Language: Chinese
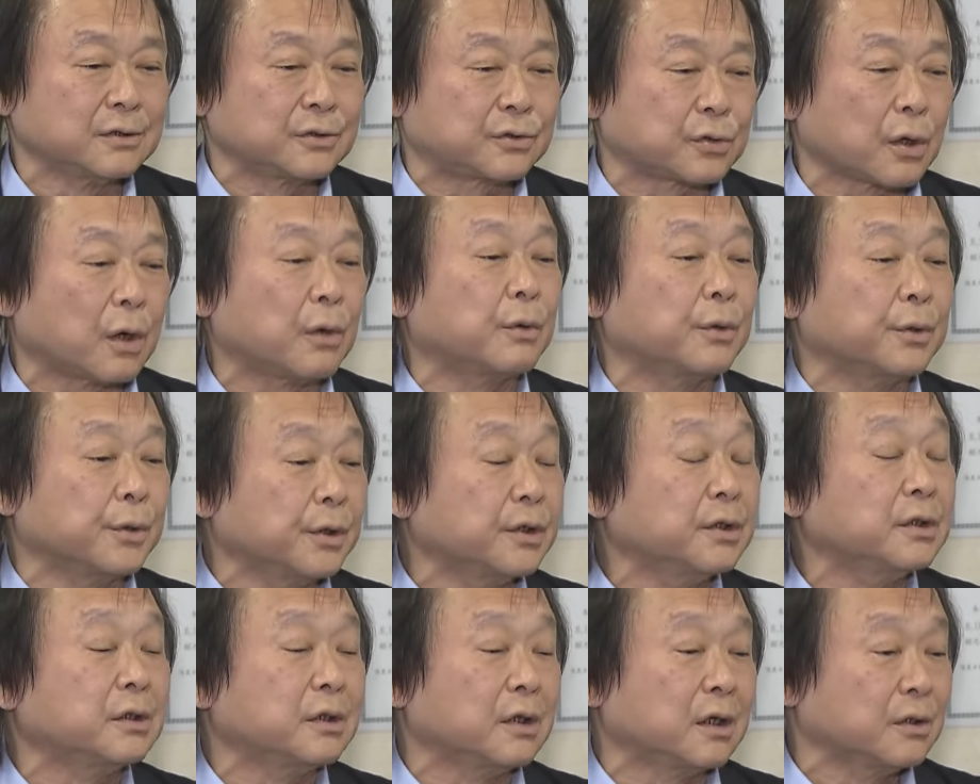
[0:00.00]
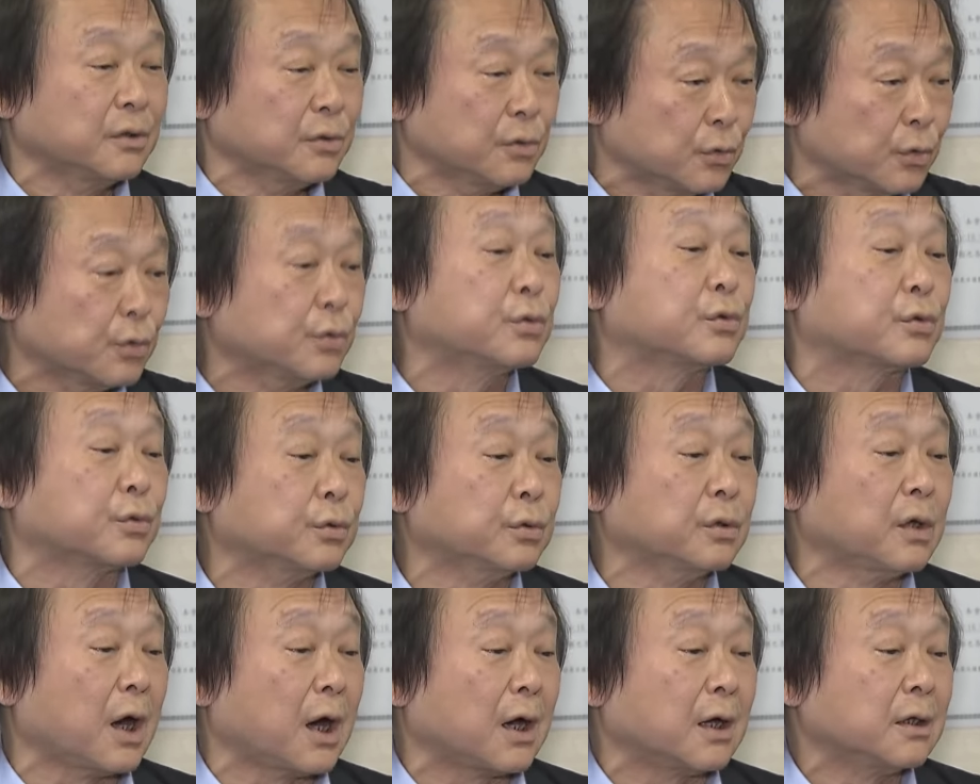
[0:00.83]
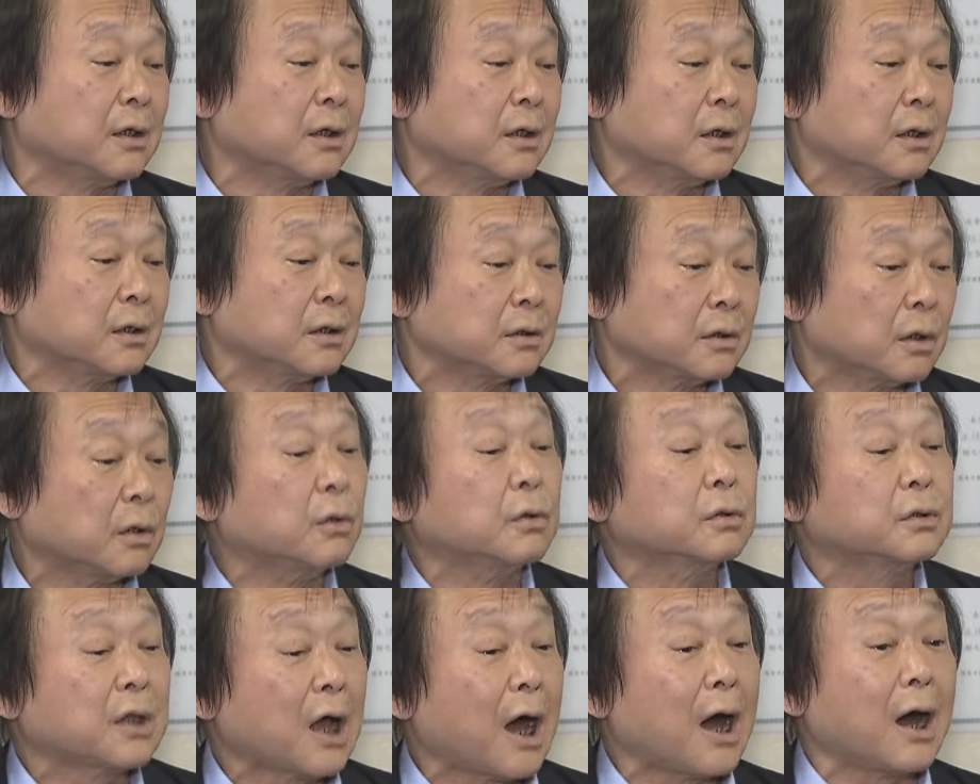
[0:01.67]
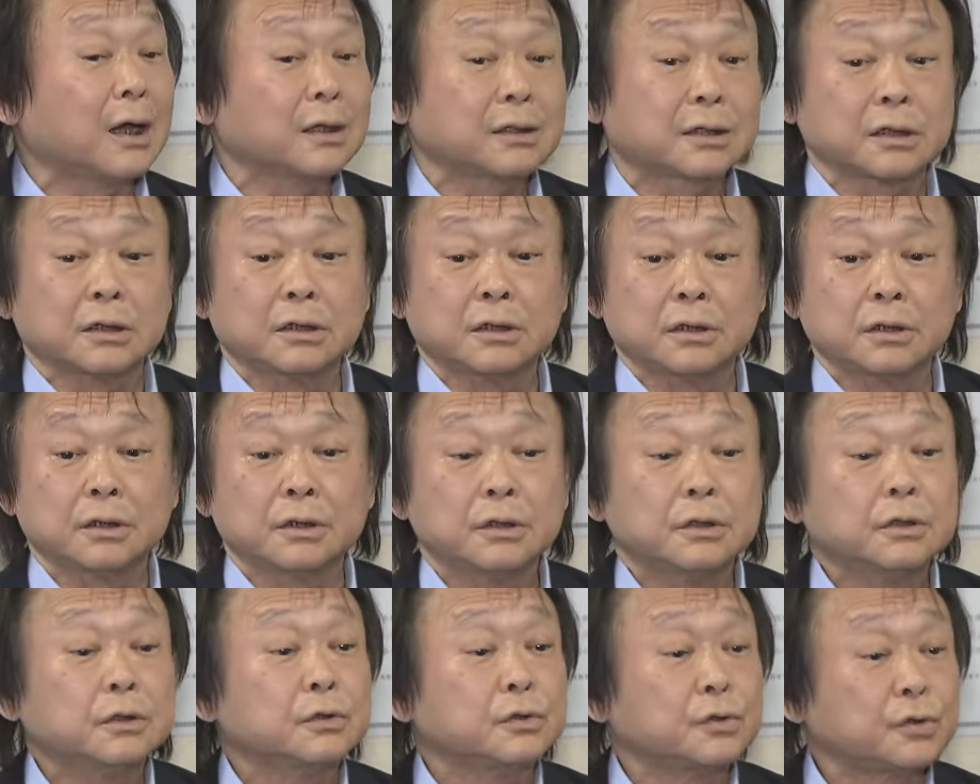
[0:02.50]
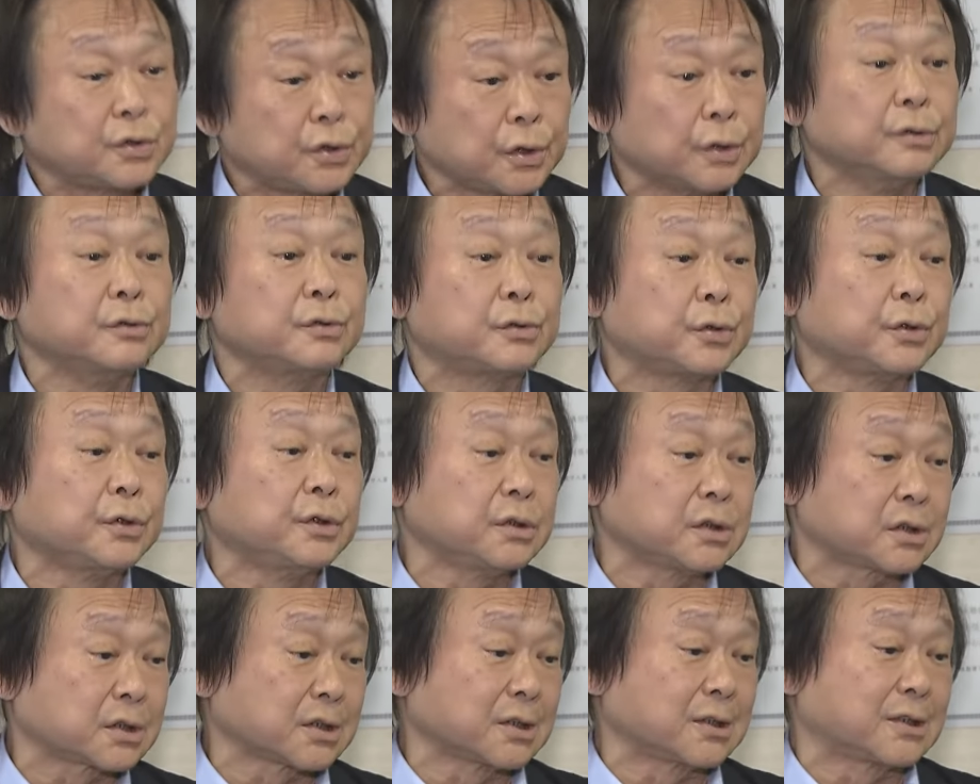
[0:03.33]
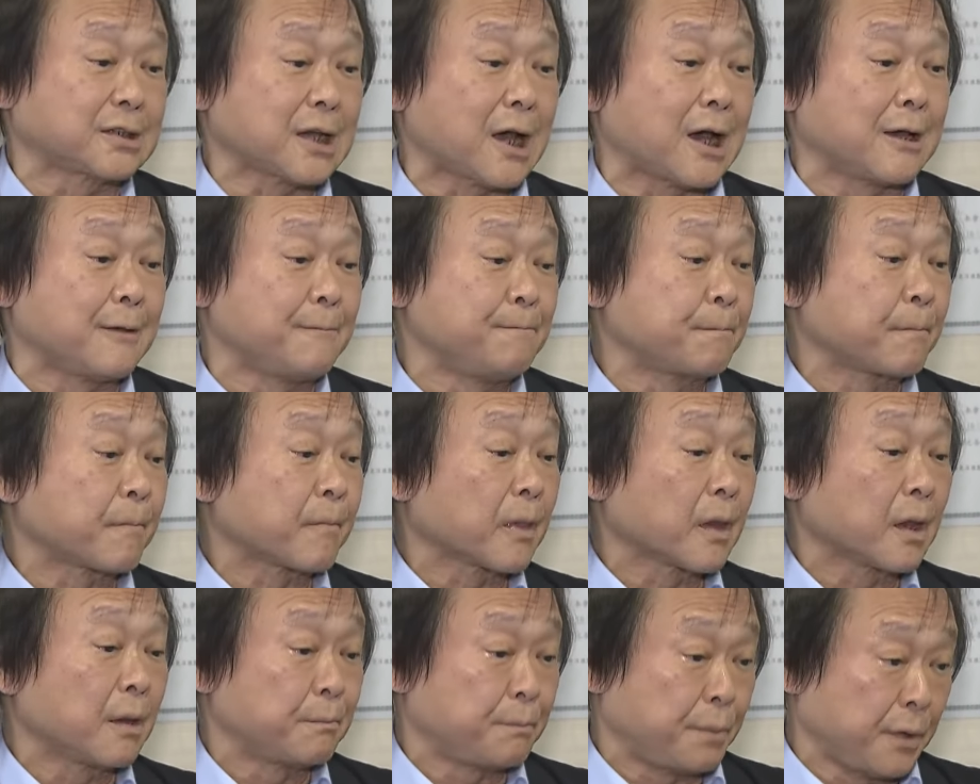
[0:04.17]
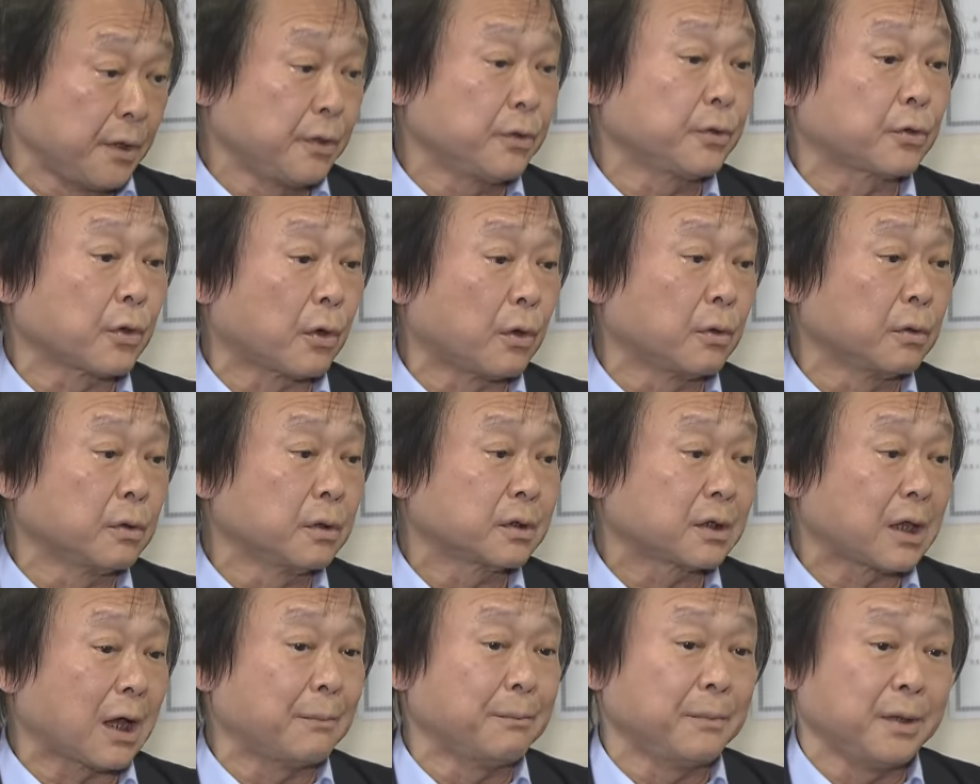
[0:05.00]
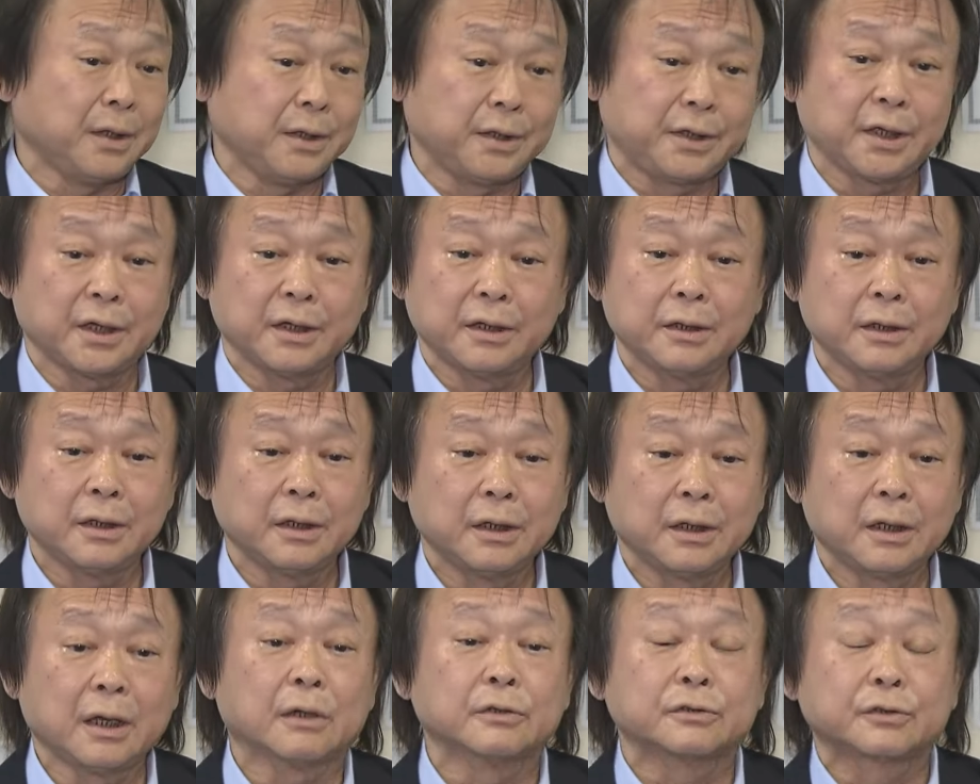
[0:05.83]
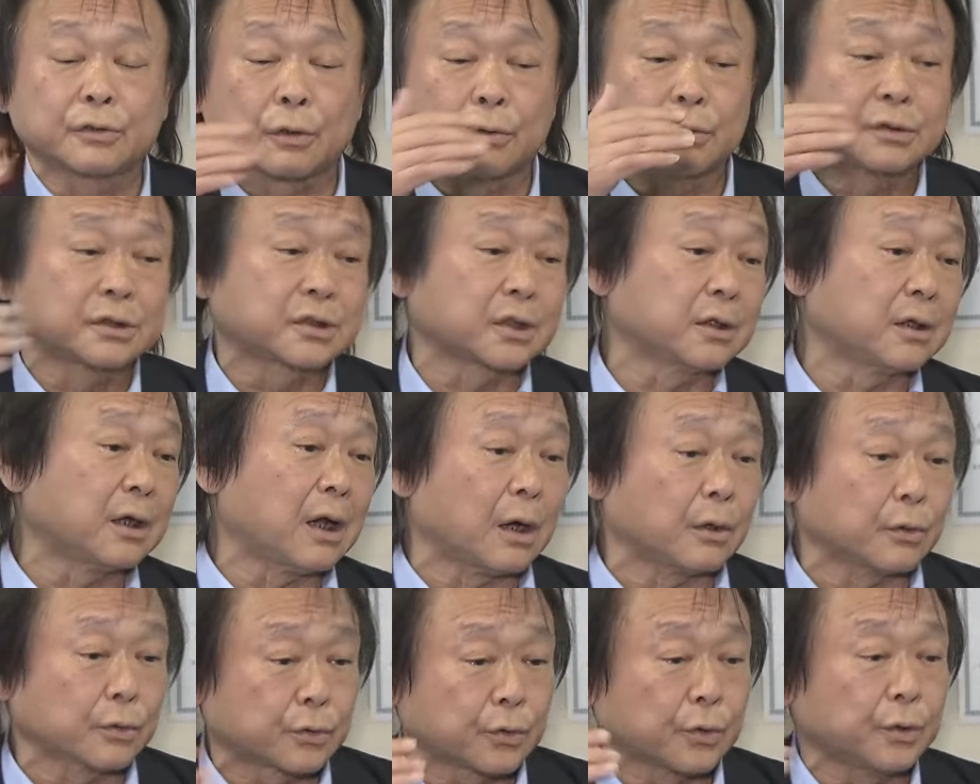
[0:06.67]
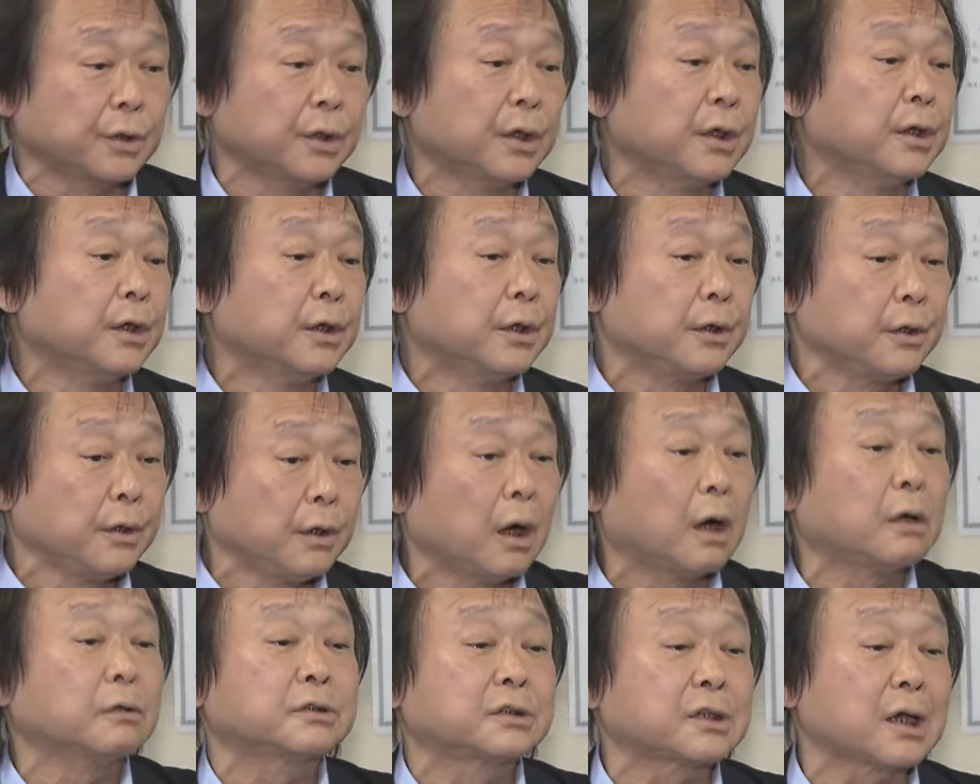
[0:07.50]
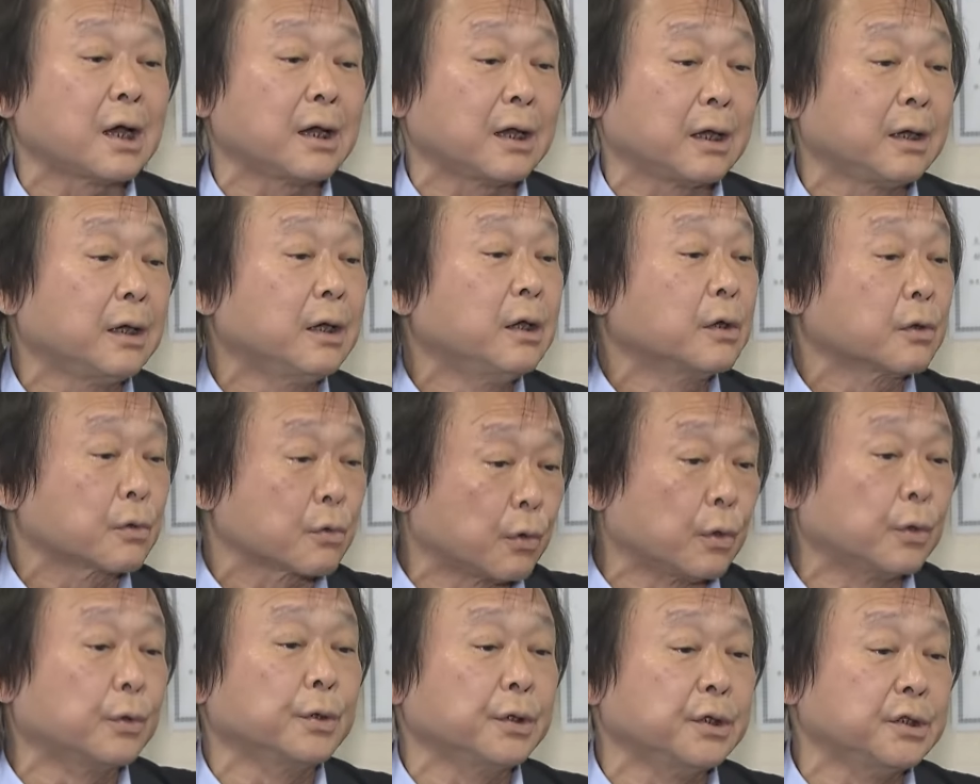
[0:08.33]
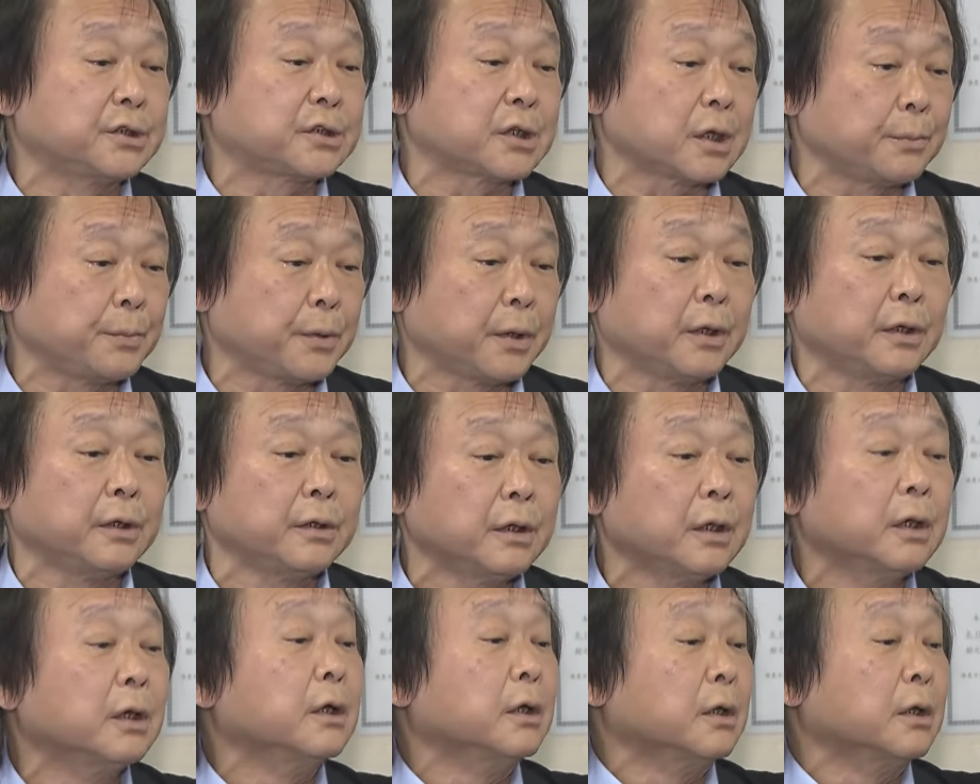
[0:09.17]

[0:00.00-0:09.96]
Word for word: 庄委员很无辜啦，哦，他的选区是在屏东，他每天要舟车劳顿，又要在国会这边